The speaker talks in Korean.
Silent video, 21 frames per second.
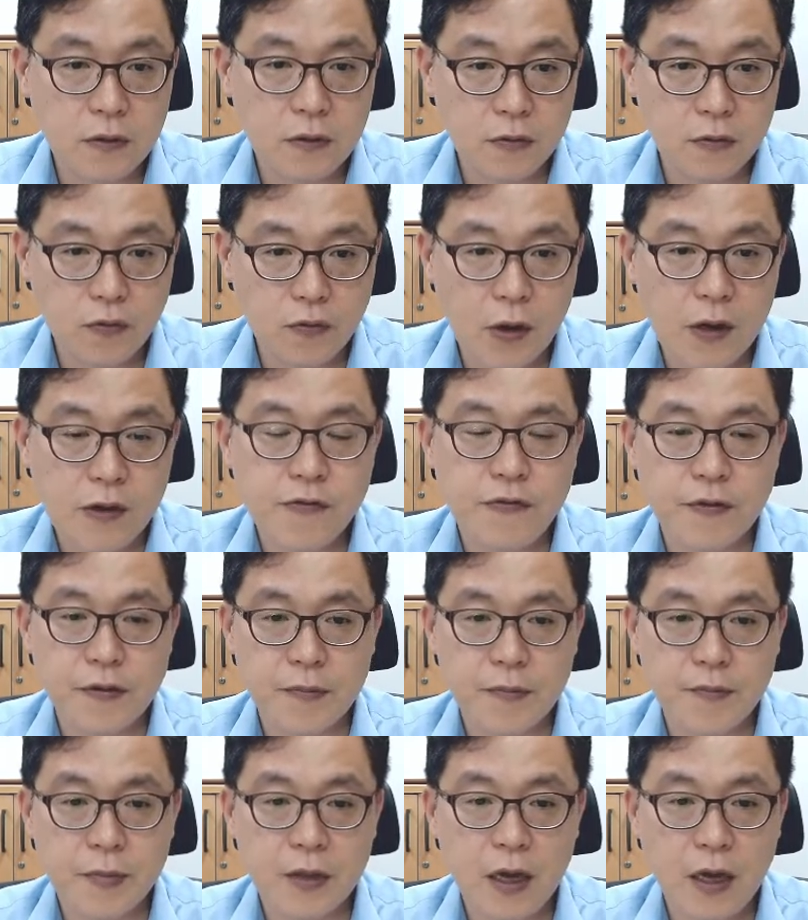구할 수
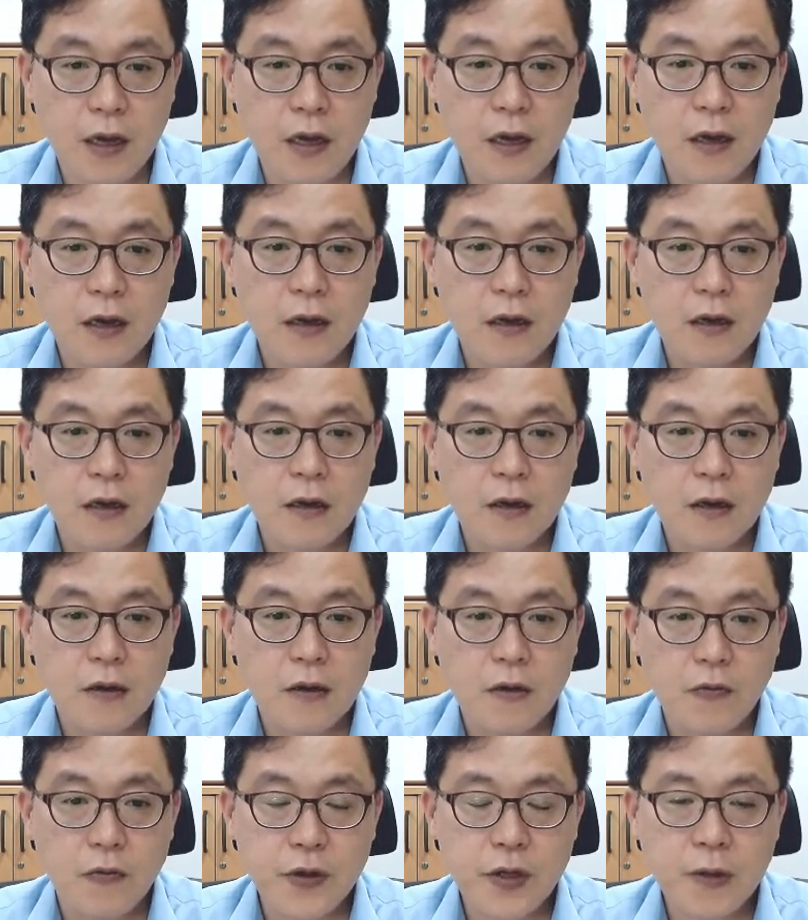있습니다.
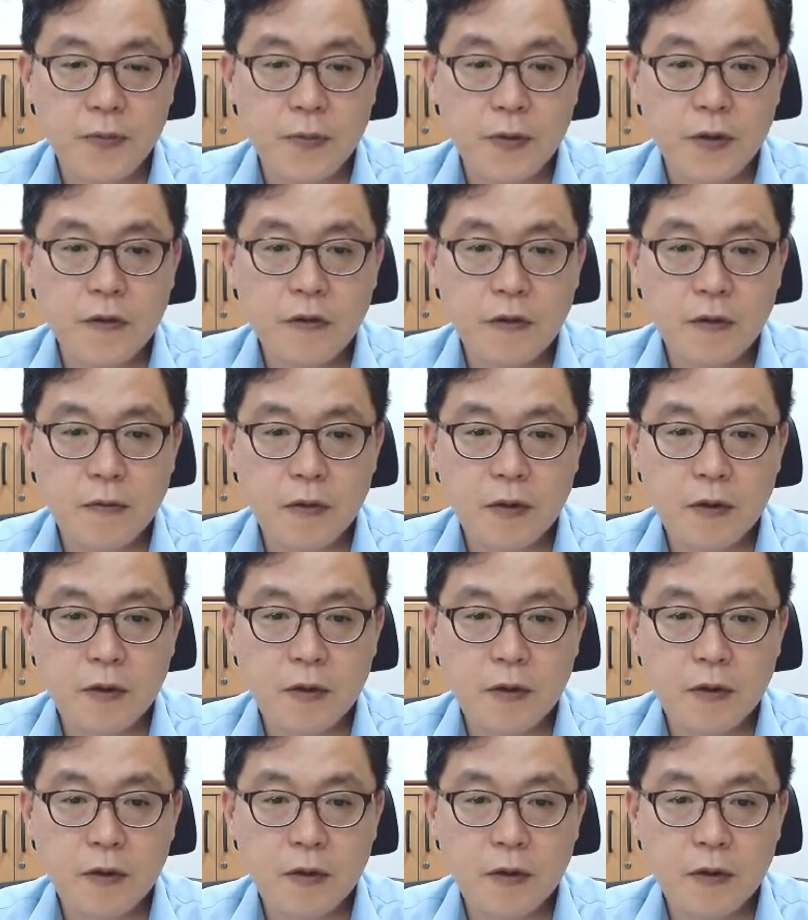왜냐하면